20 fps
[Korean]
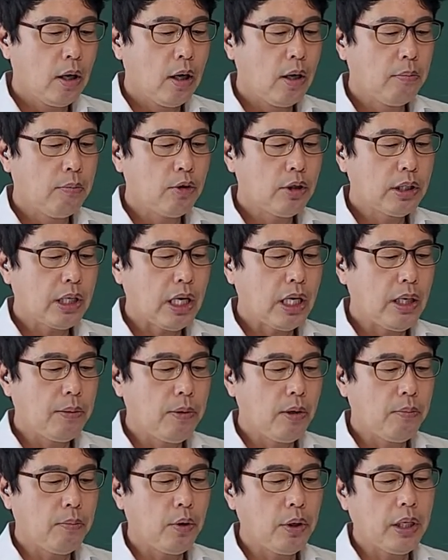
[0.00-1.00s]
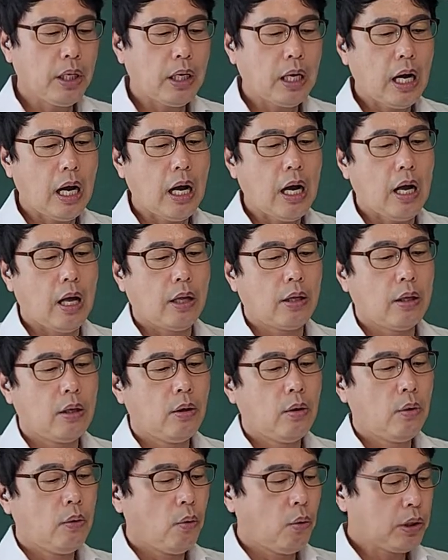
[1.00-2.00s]
어, 문제 2번 보니까
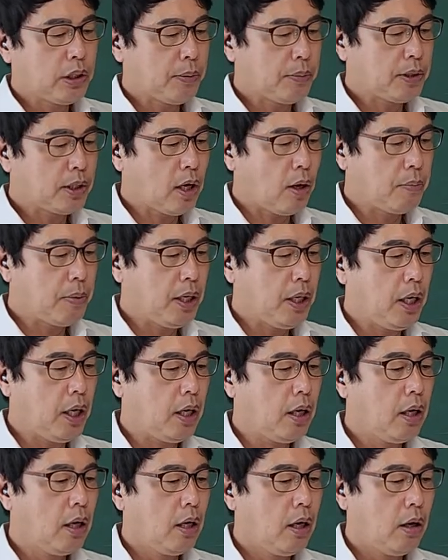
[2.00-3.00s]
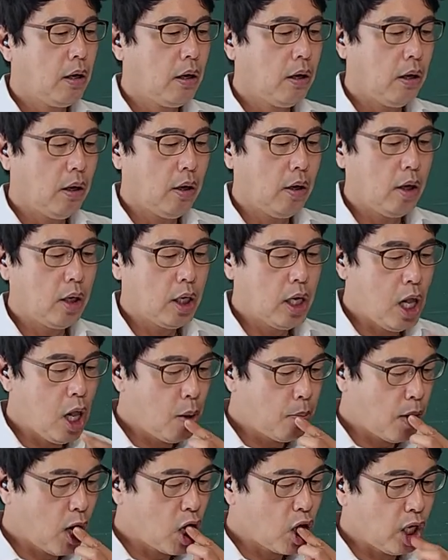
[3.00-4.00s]
50점이 어,
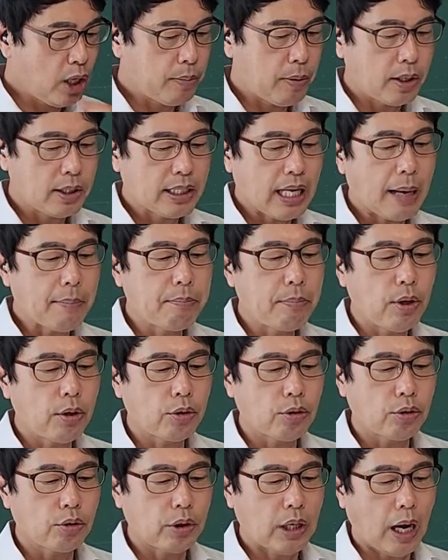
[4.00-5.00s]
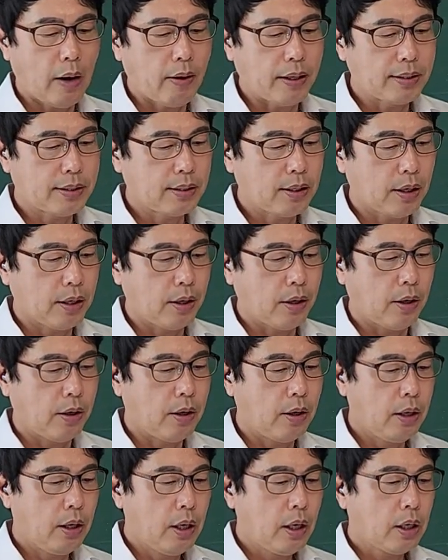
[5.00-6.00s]
1번, 2번, 3번으로 나왔어요.
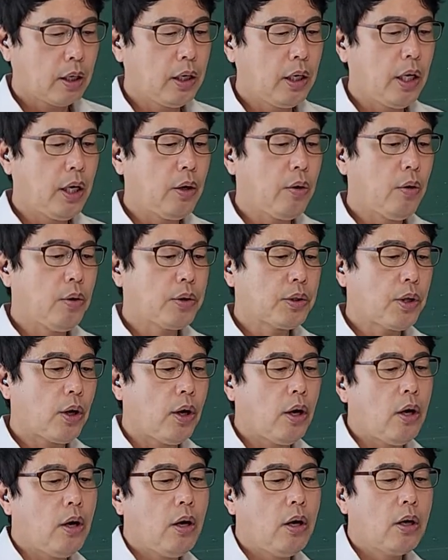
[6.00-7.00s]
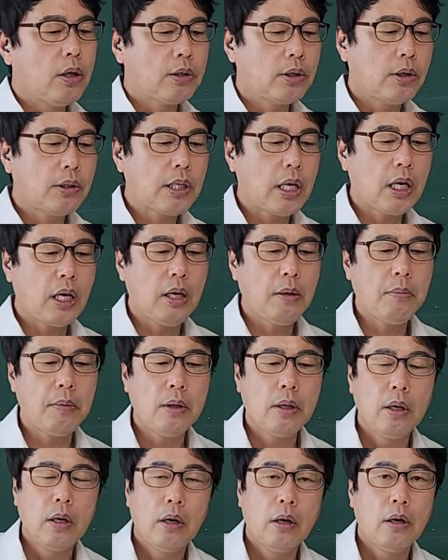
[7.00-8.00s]
그리고서
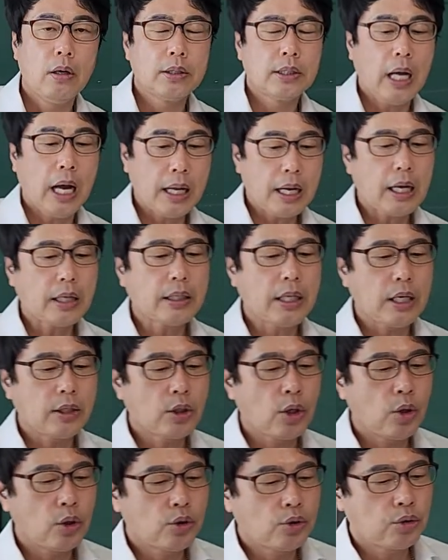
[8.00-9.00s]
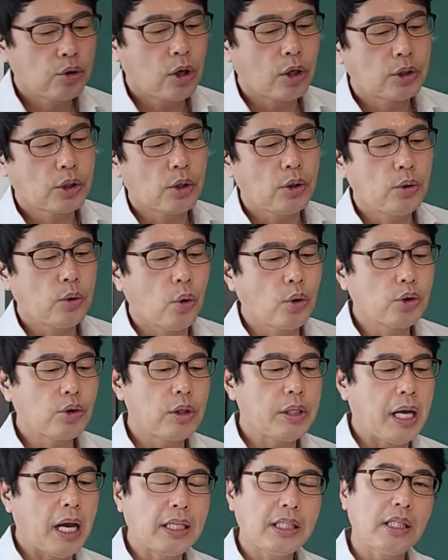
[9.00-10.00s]
선생님 어, 사양대에서 준 것은
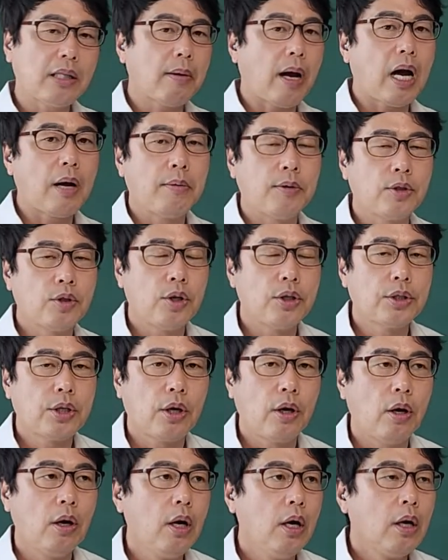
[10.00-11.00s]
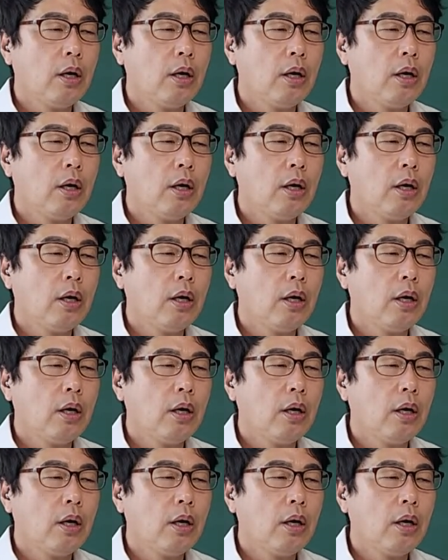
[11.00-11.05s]
논술 예시다 먼저 써요.